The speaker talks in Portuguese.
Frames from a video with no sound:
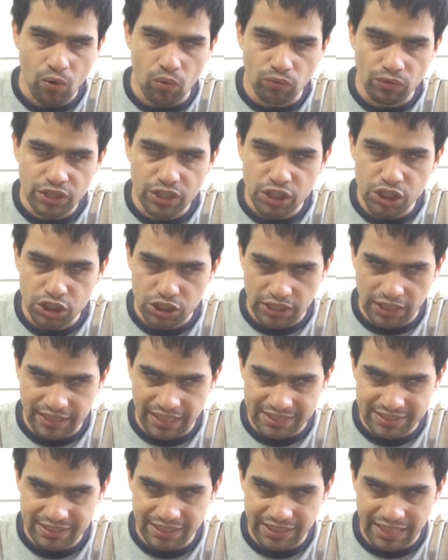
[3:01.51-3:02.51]
conquista
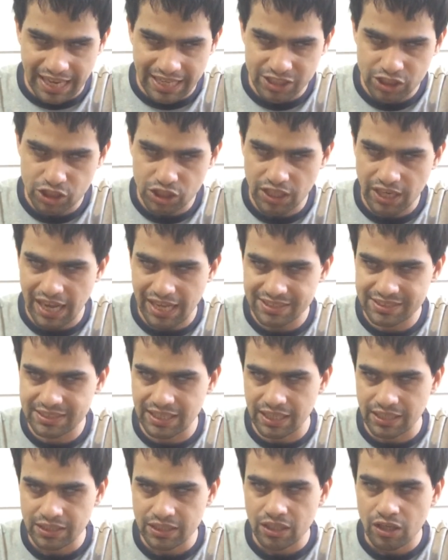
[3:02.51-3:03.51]
da cidade de
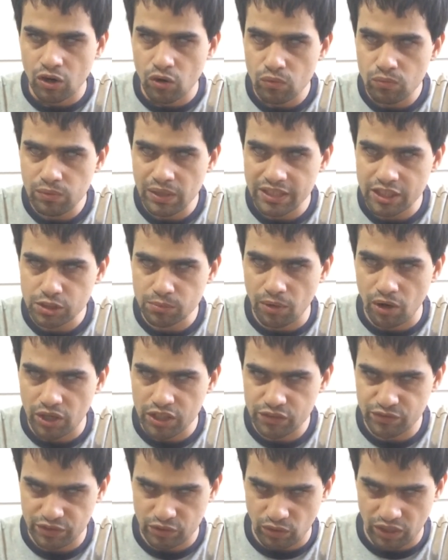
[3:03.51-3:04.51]
Kazan uma das
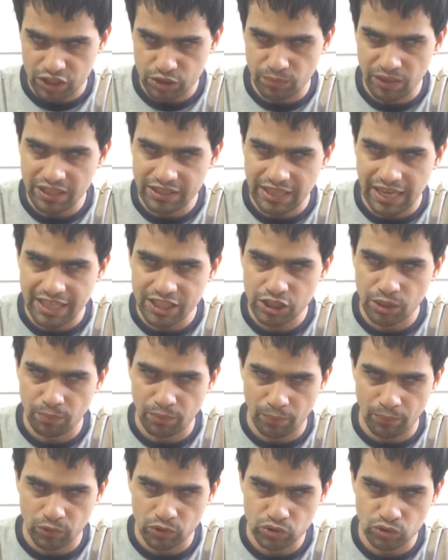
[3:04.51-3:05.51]
maiores vitórias militares que
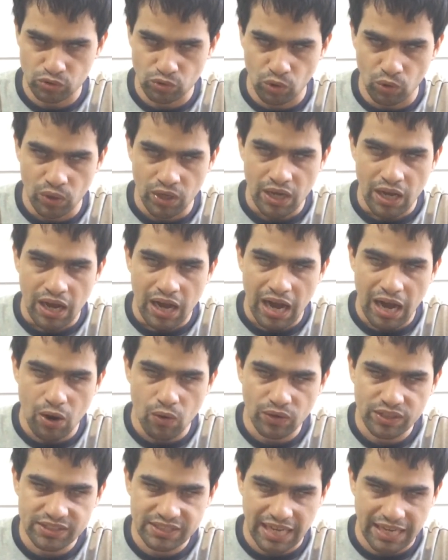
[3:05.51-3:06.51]
proporcionou
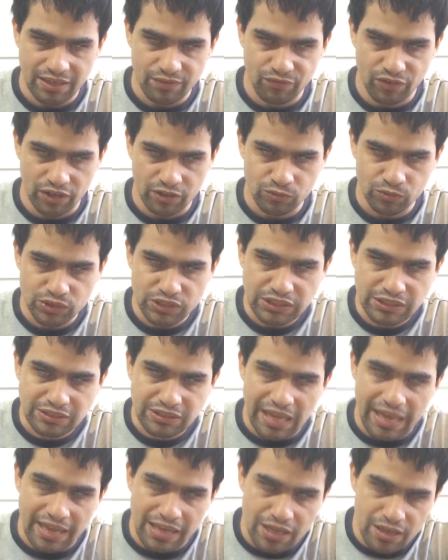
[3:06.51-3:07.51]
ao czar Ivan,
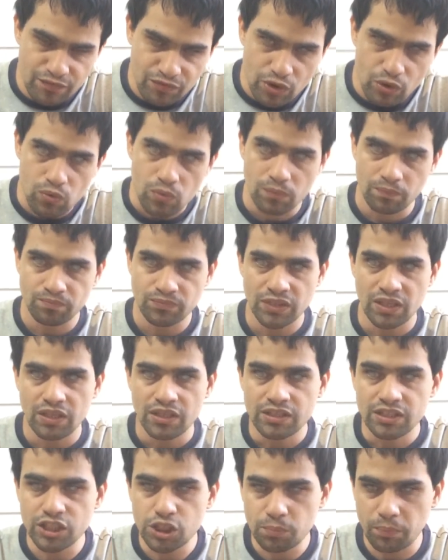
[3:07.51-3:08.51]
terrível,
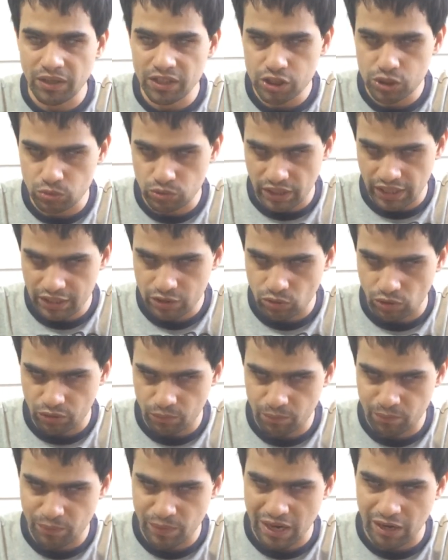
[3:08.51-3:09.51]
expandir o
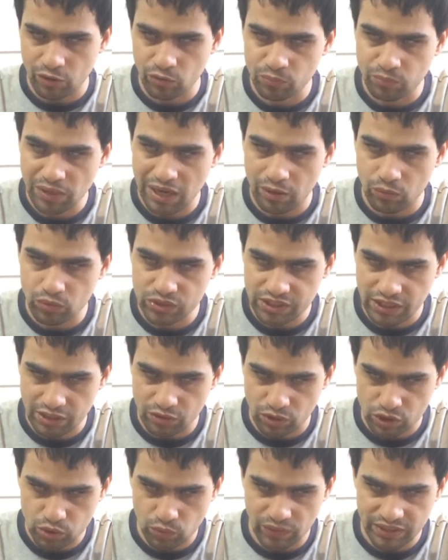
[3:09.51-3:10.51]
território para a Rússia
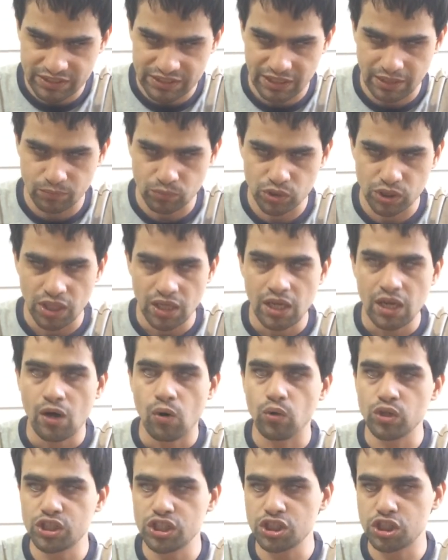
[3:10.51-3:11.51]
que nós conhecemos
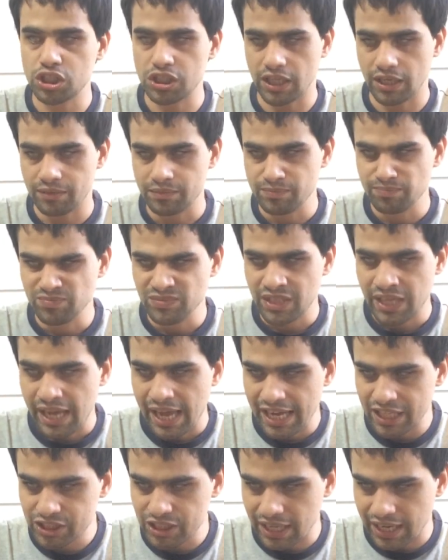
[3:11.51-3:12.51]
hoje em dia.
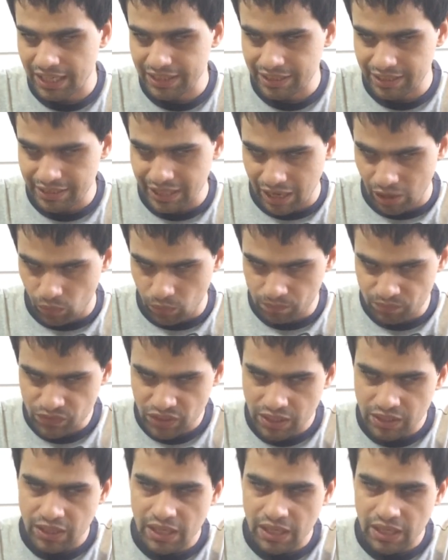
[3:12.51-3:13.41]
Esta catedral,